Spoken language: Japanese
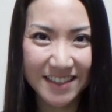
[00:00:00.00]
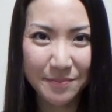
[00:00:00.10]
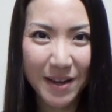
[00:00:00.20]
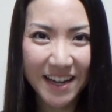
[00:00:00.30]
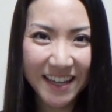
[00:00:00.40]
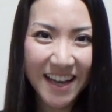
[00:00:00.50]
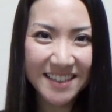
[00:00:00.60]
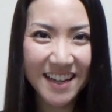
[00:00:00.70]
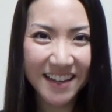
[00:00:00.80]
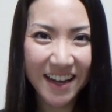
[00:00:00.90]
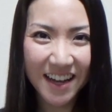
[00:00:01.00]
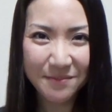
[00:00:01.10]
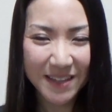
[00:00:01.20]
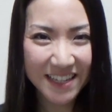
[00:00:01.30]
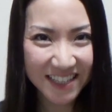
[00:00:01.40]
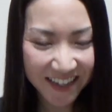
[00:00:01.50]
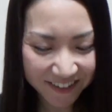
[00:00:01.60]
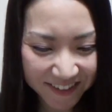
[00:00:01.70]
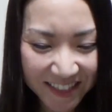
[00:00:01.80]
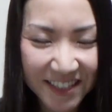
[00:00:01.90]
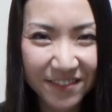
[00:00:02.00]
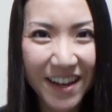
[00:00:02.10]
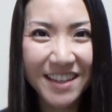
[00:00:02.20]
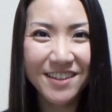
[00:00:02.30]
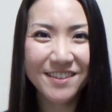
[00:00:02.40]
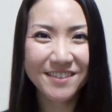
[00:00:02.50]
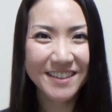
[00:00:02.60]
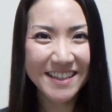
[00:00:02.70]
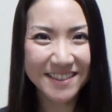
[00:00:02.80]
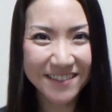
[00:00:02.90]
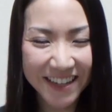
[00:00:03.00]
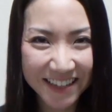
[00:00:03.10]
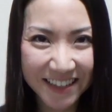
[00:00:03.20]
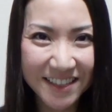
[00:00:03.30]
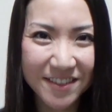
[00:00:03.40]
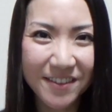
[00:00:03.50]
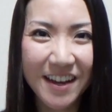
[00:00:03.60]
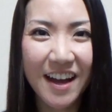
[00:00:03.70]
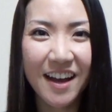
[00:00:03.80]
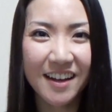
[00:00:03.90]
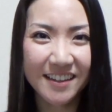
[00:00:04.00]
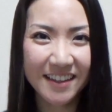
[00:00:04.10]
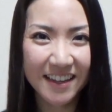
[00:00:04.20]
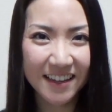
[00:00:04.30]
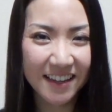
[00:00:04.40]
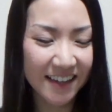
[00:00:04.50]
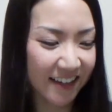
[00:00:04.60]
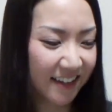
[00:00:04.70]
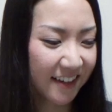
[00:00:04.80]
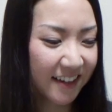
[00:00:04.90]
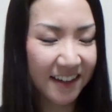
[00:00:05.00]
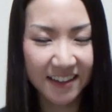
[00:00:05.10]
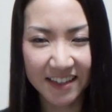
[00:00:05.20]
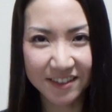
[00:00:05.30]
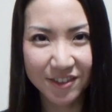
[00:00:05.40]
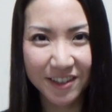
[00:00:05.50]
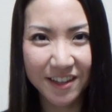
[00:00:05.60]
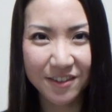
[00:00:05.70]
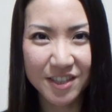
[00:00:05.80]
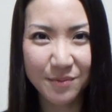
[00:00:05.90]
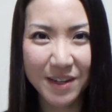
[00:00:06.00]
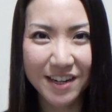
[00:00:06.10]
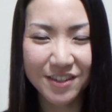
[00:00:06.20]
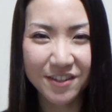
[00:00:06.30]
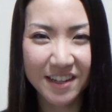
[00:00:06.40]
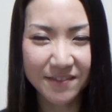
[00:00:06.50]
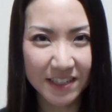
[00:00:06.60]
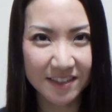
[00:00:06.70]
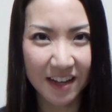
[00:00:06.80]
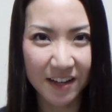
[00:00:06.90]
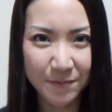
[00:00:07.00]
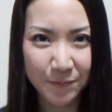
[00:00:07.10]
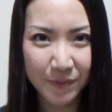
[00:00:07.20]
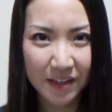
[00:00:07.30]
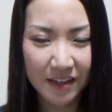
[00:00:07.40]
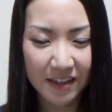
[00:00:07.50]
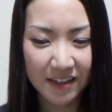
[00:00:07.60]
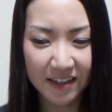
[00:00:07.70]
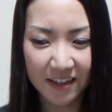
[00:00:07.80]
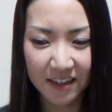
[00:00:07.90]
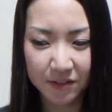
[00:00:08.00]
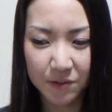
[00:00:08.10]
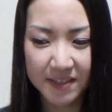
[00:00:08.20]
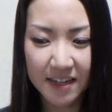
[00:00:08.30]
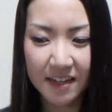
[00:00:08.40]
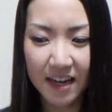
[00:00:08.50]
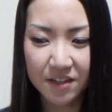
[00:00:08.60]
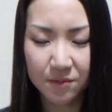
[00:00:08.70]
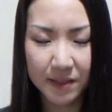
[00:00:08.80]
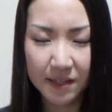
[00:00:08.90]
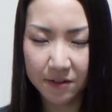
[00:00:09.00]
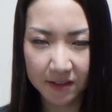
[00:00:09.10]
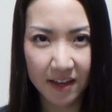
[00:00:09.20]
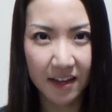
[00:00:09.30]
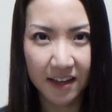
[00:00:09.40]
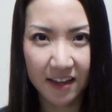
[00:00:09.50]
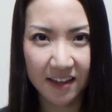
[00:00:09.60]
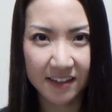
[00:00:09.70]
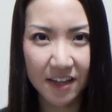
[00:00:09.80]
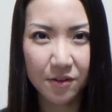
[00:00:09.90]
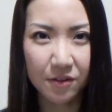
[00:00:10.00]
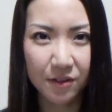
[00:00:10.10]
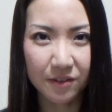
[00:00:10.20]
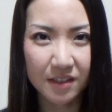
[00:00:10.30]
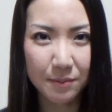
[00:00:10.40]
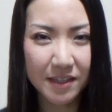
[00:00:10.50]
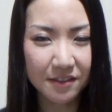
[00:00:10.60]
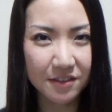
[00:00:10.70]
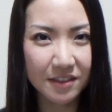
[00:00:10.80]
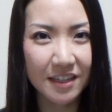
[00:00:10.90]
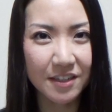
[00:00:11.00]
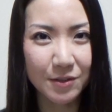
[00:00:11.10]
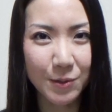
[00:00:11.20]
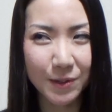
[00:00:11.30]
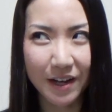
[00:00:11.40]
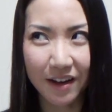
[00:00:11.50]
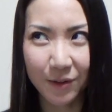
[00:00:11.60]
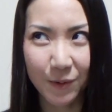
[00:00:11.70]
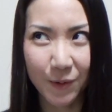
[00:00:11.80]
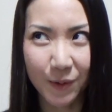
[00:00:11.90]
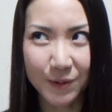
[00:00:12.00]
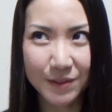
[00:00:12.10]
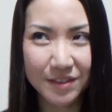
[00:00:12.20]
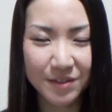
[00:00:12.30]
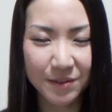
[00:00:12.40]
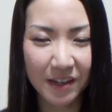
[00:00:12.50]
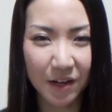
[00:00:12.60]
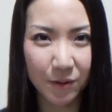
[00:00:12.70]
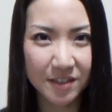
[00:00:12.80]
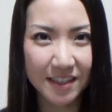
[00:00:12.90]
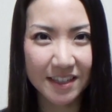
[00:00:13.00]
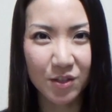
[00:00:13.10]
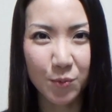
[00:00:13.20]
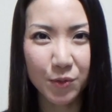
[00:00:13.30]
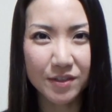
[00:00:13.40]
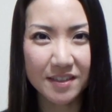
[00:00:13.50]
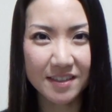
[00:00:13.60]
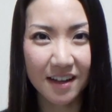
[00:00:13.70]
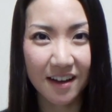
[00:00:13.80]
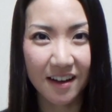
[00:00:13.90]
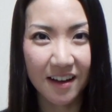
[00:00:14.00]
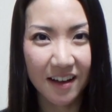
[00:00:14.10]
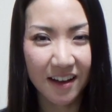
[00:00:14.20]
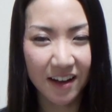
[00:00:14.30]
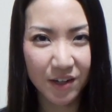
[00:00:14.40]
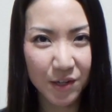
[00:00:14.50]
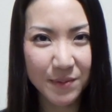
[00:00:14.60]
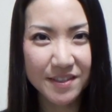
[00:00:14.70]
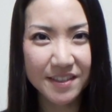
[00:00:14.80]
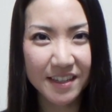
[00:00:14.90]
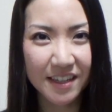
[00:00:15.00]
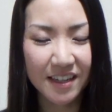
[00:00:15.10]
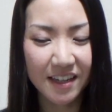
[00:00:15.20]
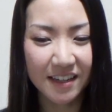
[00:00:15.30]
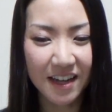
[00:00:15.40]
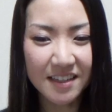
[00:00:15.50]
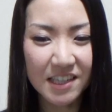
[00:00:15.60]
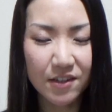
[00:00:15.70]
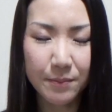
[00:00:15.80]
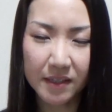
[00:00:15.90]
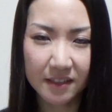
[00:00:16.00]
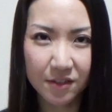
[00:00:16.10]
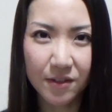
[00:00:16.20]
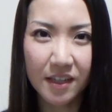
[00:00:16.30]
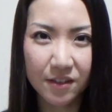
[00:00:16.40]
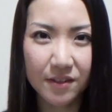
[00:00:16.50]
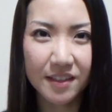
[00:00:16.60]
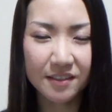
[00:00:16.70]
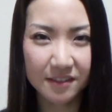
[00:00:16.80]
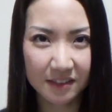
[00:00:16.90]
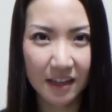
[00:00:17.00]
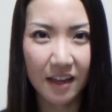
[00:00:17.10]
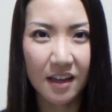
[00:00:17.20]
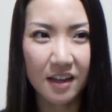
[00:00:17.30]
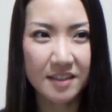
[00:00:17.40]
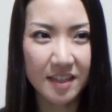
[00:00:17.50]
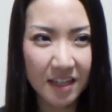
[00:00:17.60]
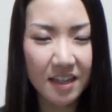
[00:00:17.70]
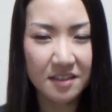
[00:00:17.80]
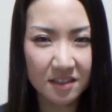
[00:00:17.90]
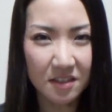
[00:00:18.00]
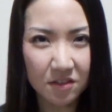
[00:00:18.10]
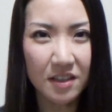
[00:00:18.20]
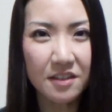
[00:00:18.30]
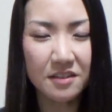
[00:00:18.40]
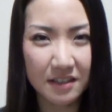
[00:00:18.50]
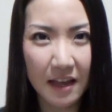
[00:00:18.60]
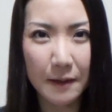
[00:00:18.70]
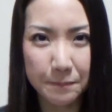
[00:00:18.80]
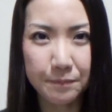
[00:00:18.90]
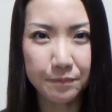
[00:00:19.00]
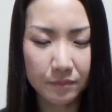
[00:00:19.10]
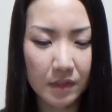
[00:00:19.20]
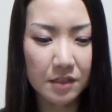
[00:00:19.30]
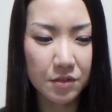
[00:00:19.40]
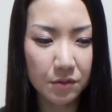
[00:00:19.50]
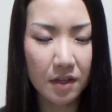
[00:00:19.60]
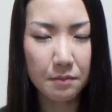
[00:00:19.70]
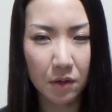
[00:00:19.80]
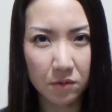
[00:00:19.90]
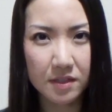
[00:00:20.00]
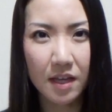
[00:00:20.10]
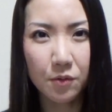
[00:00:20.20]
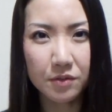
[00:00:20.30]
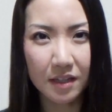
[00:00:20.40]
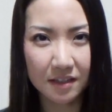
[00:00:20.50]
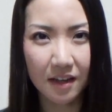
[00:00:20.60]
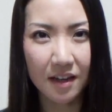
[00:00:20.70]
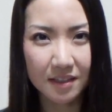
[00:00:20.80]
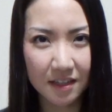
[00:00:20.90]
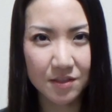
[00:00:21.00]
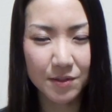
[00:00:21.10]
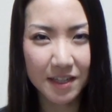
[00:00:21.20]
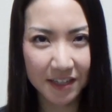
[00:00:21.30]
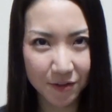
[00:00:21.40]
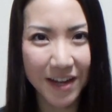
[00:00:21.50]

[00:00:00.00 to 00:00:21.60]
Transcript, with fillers: すめらぎやさか、皆さんこんにちは、ようこです。お元気でしょうか。えー、あやっと結構喋れるようになりました。えっと前回のビデオで結構涙ぐんでいるというか、こう苦しそうな顔をしていたと思うんですが、あれは別に感極まっているわけではなくって、咳がずっと出るんで一生懸命抑え込んでいた、ただそれだけの